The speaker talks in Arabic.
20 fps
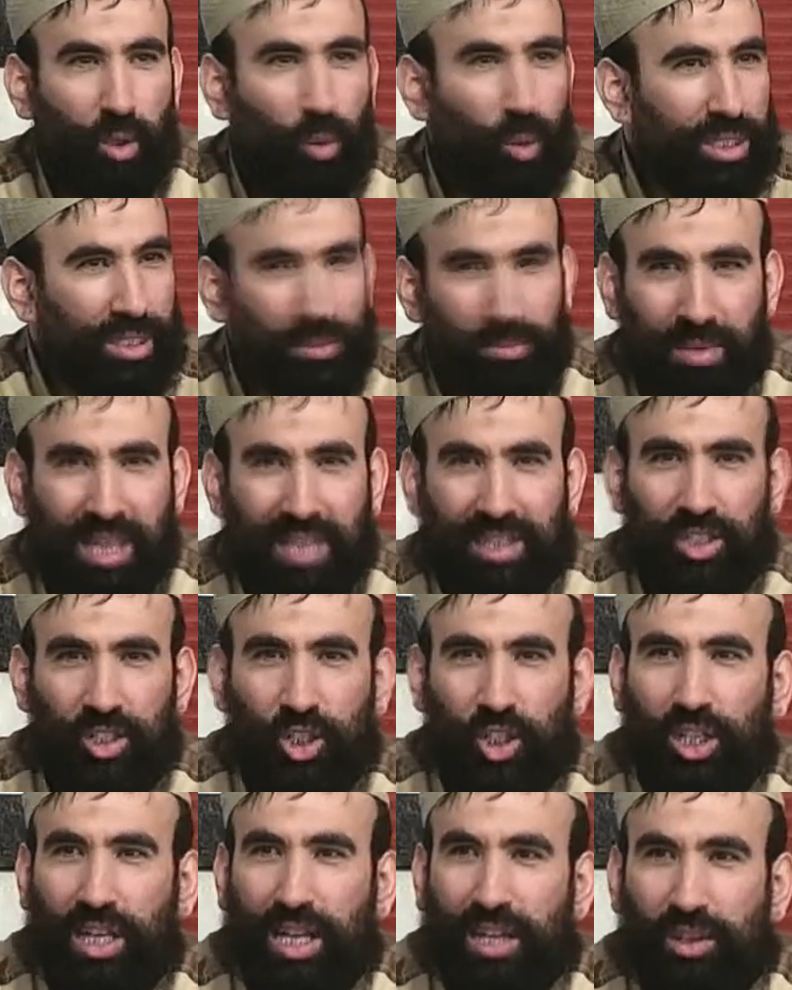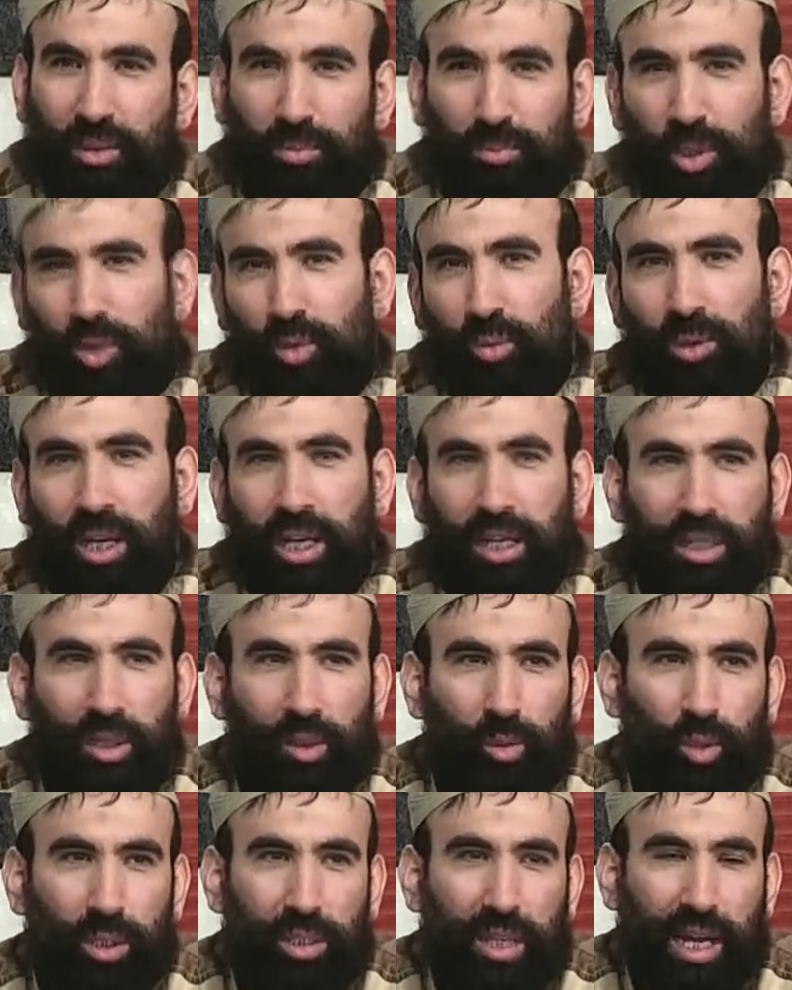وزم ماذا تشكاض ربي
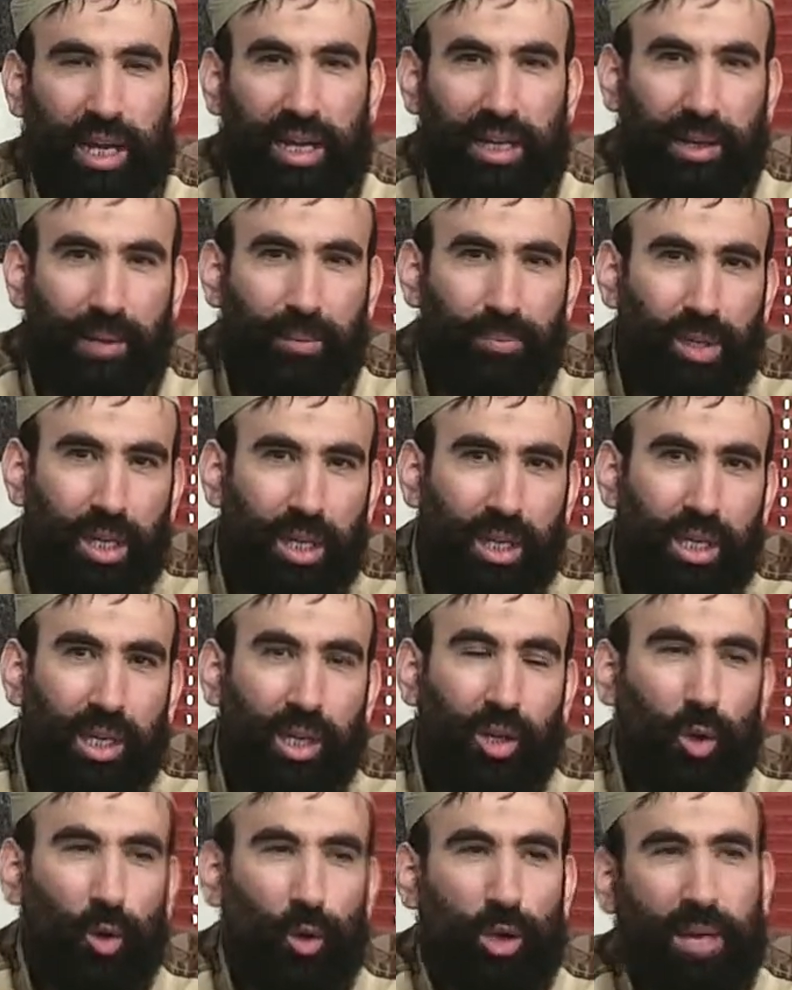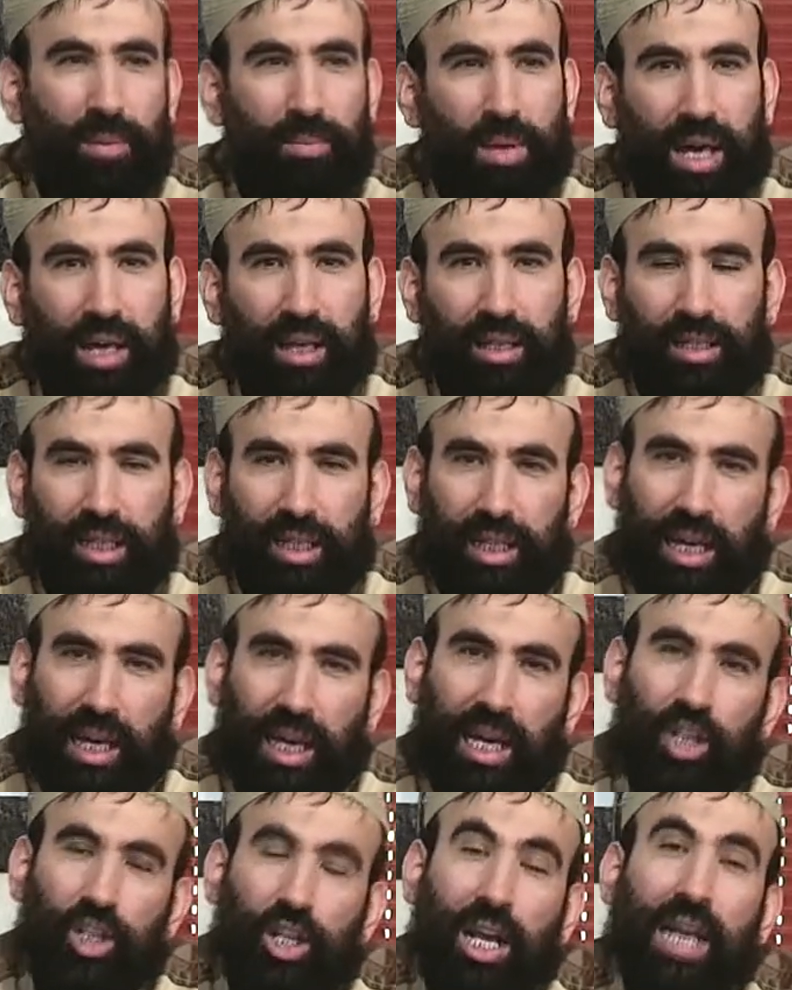سبحانه وتعالى العلماء
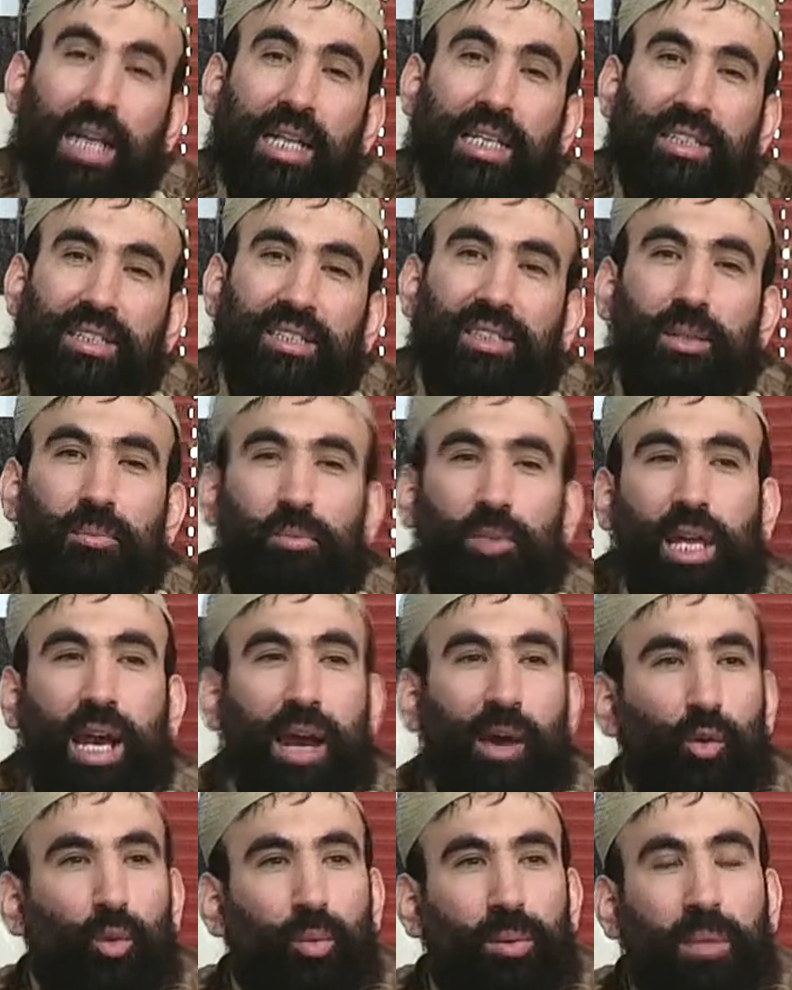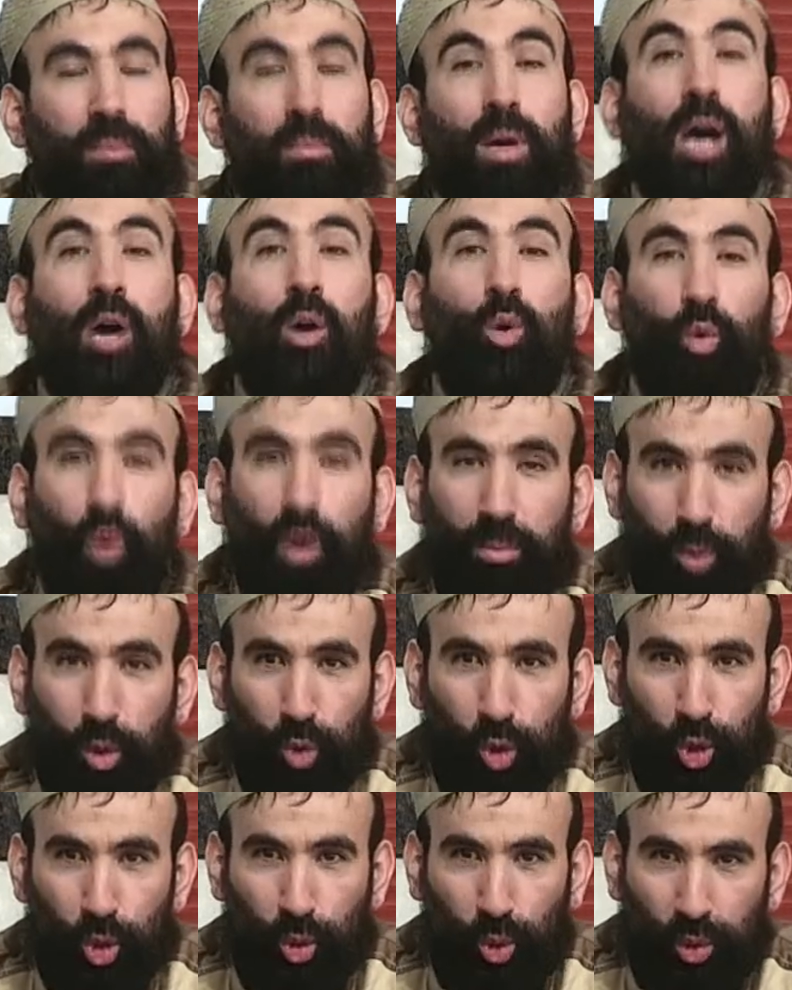قاش الاستمتاع بما هو
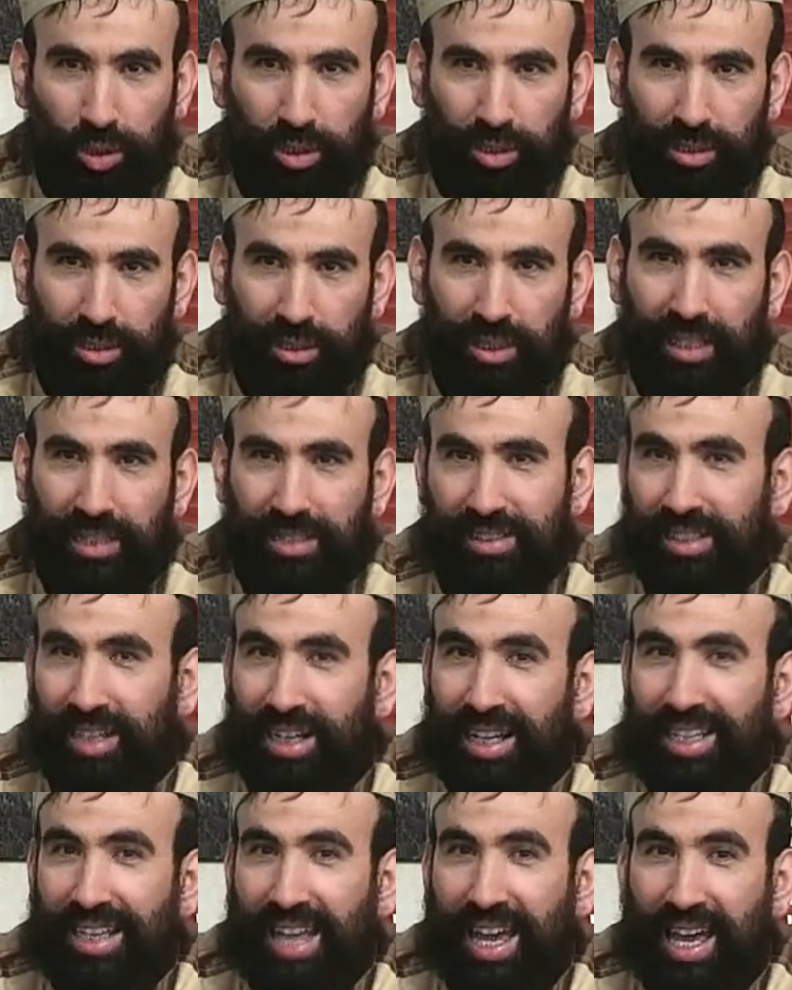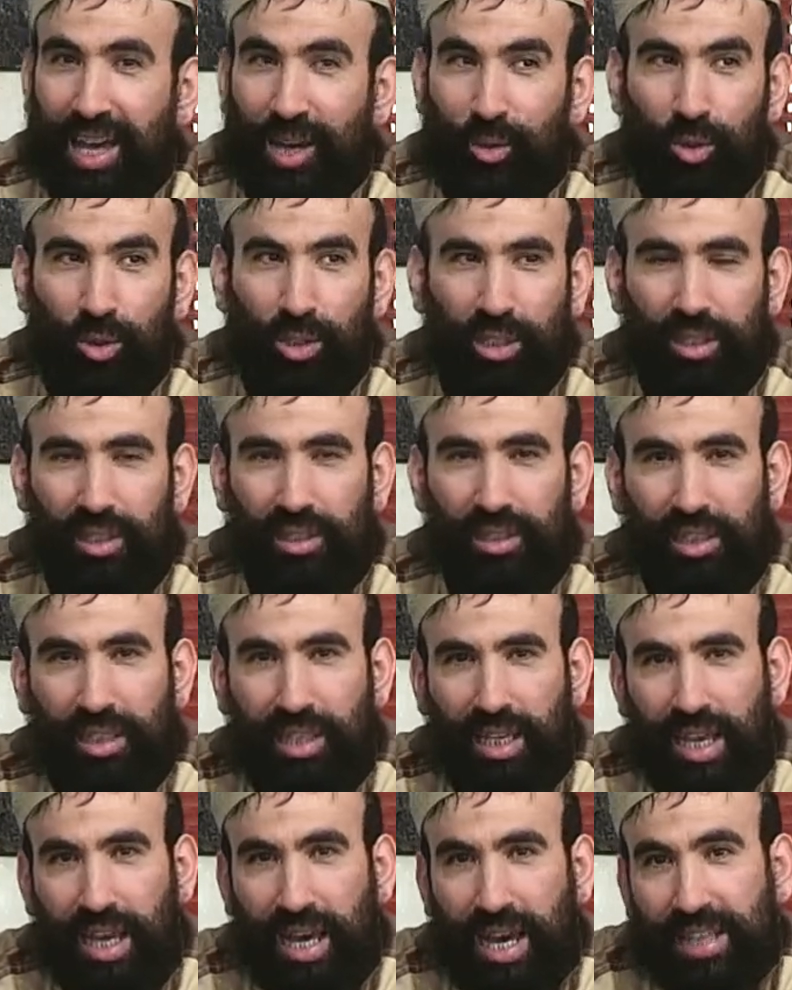موجود يخصنا تحاول
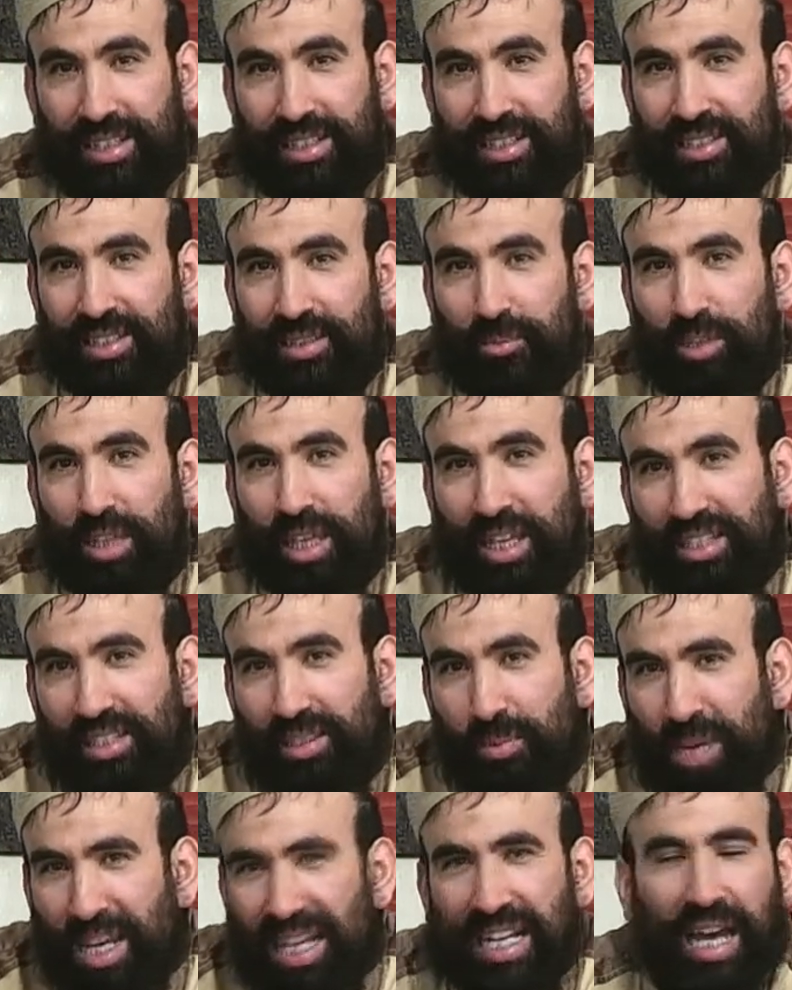تستمتع ما